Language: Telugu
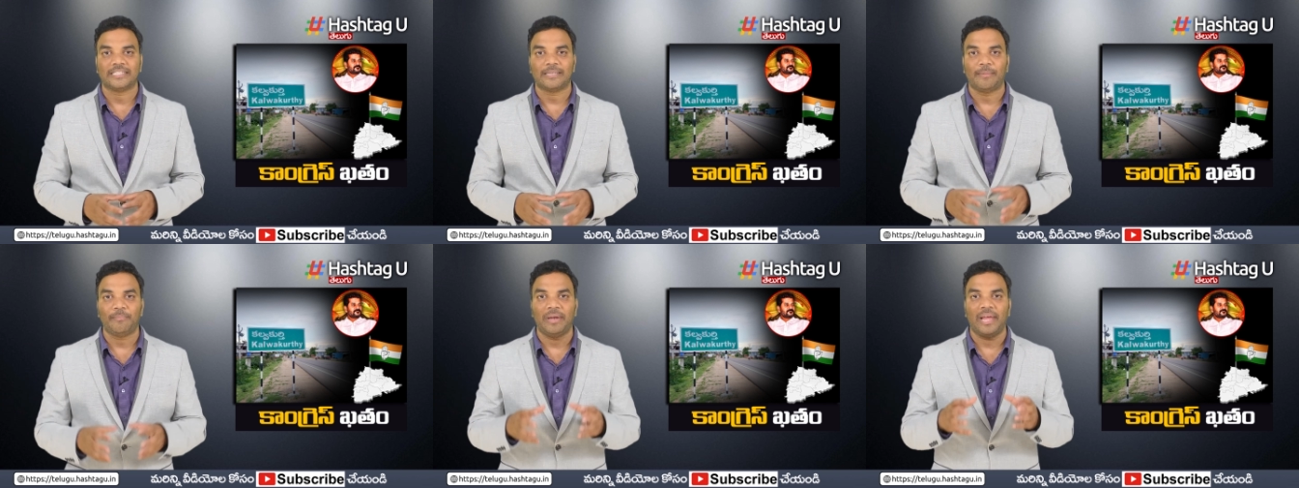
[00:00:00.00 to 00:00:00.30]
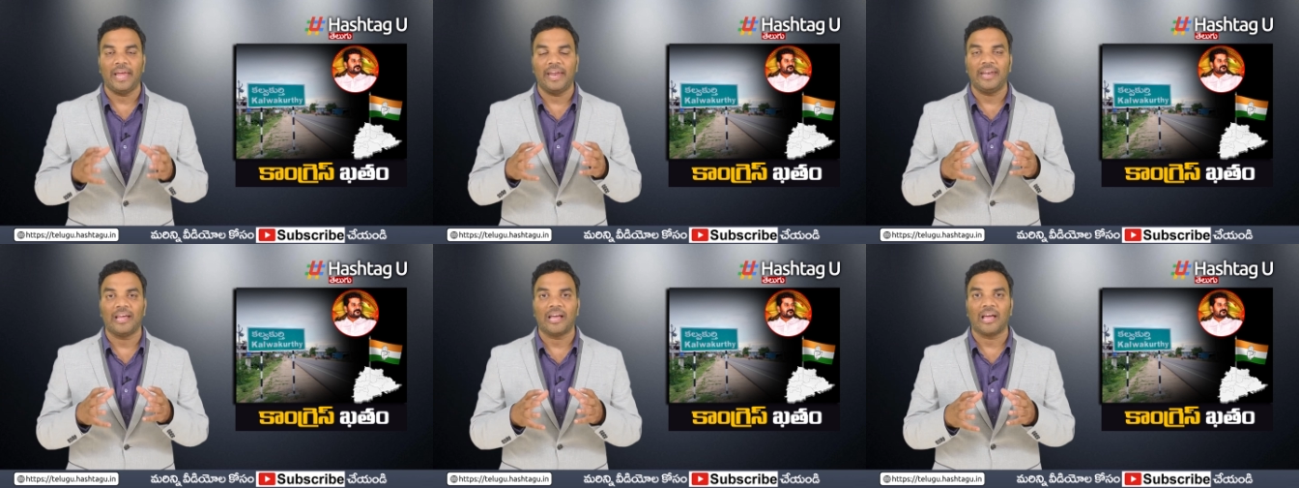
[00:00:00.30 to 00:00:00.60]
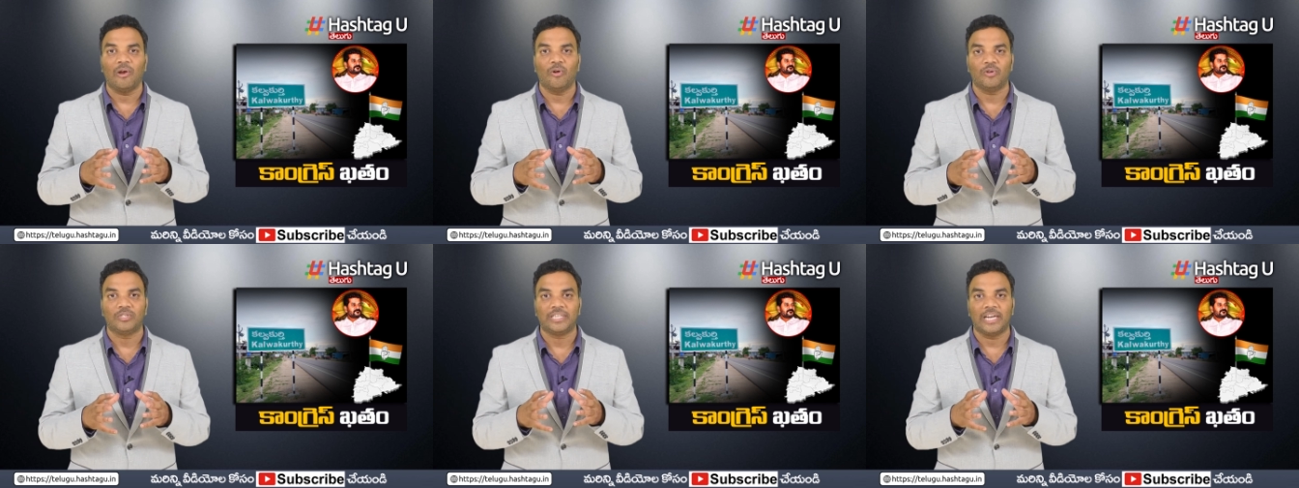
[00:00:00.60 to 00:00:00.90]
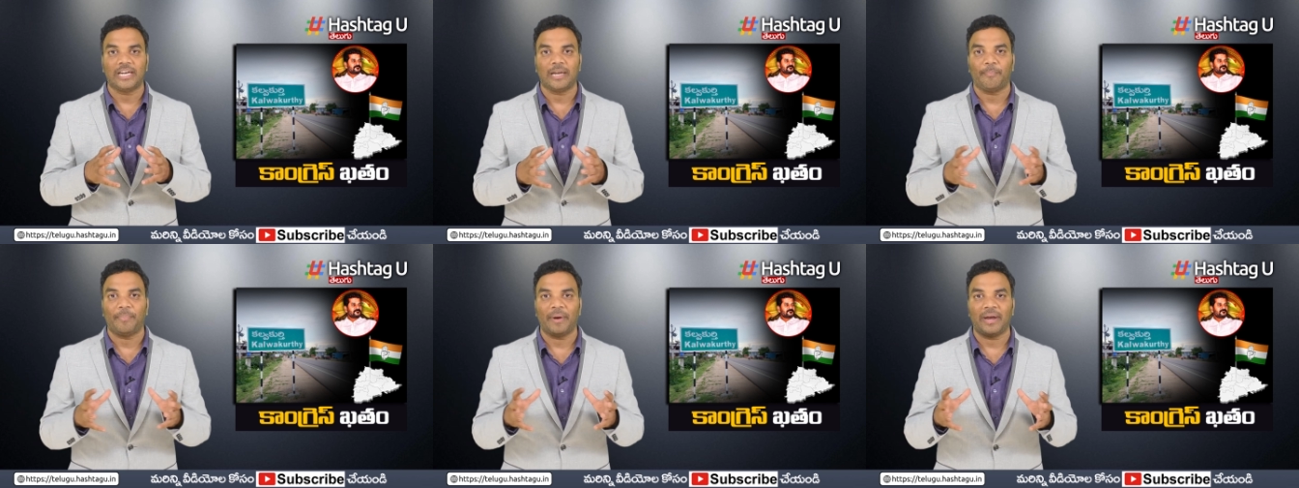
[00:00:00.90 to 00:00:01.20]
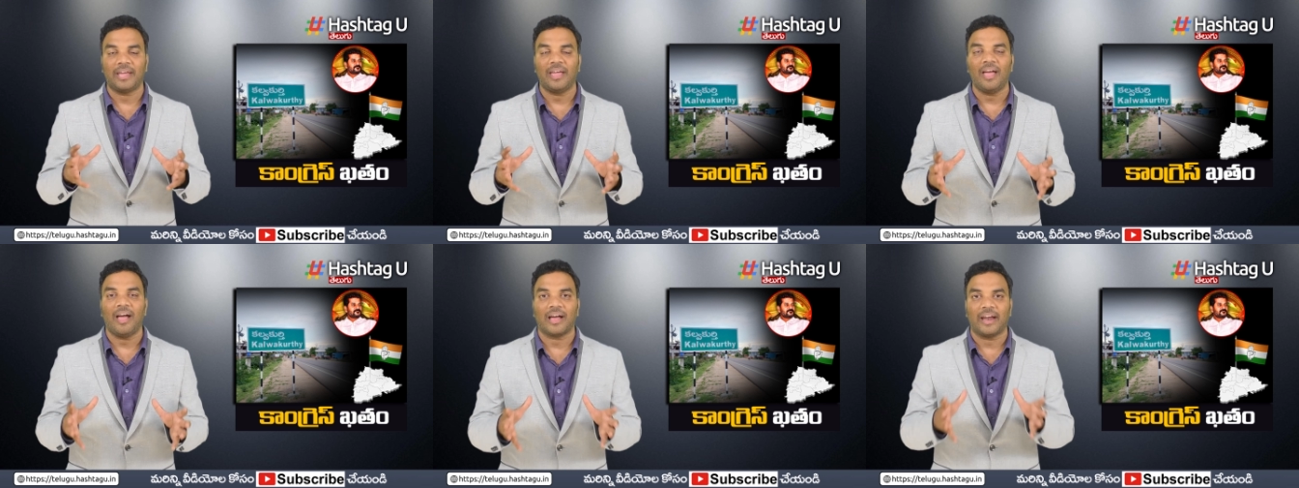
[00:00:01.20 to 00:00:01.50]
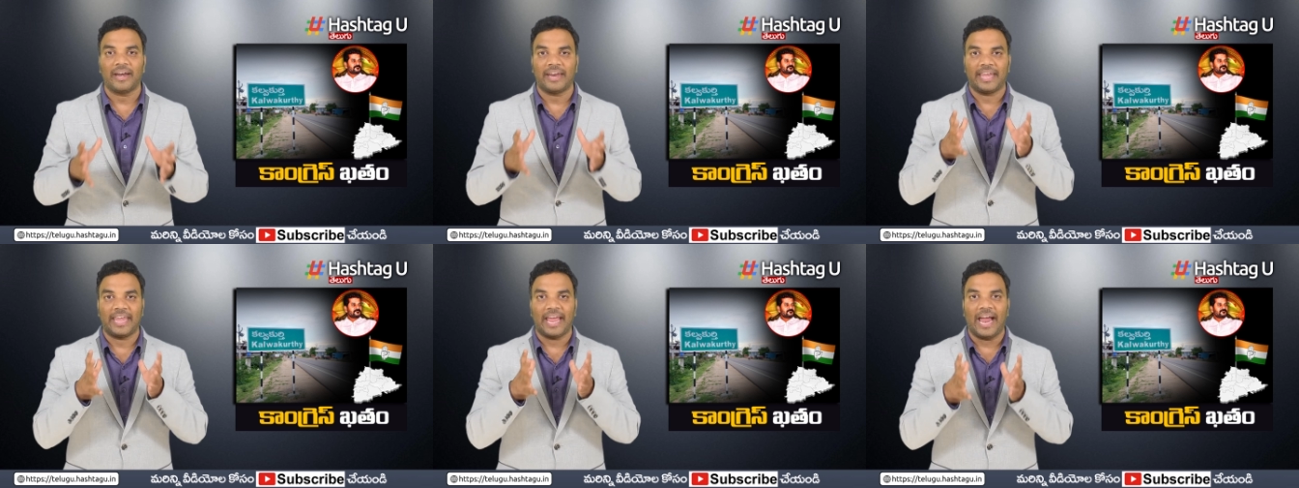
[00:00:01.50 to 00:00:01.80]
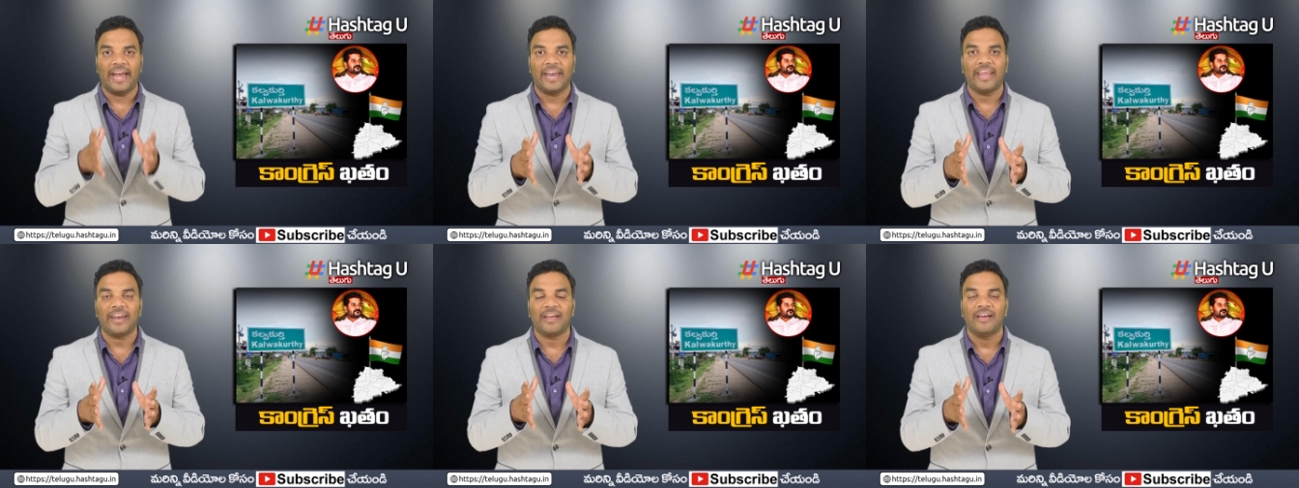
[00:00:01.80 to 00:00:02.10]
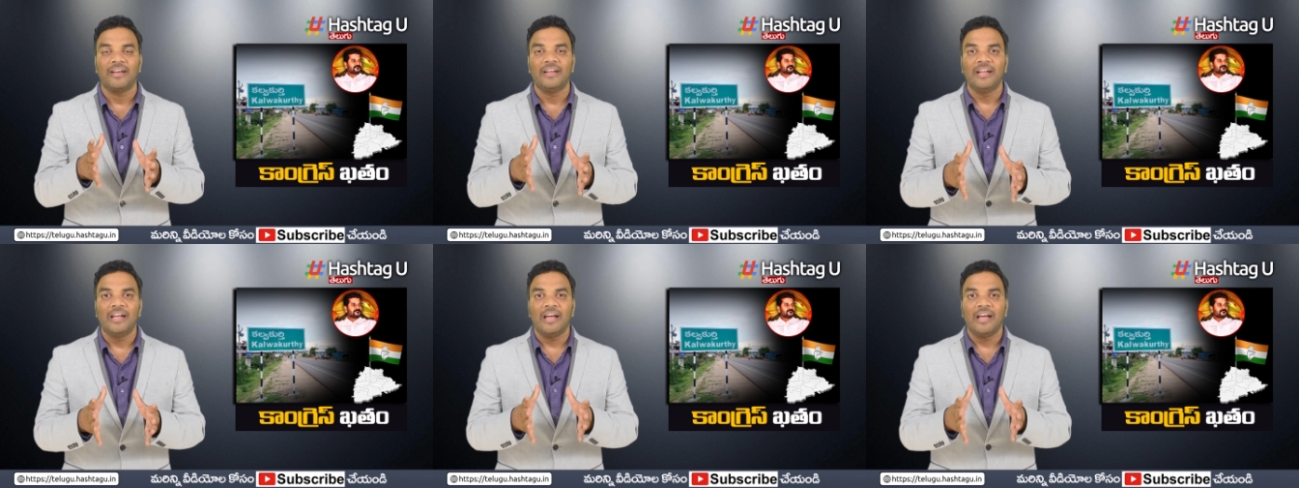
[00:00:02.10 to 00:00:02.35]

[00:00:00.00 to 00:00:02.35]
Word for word: అసెంబ్లీ ఎన్నికలు వచ్చేటప్పటికి అక్కడి క్యాడర్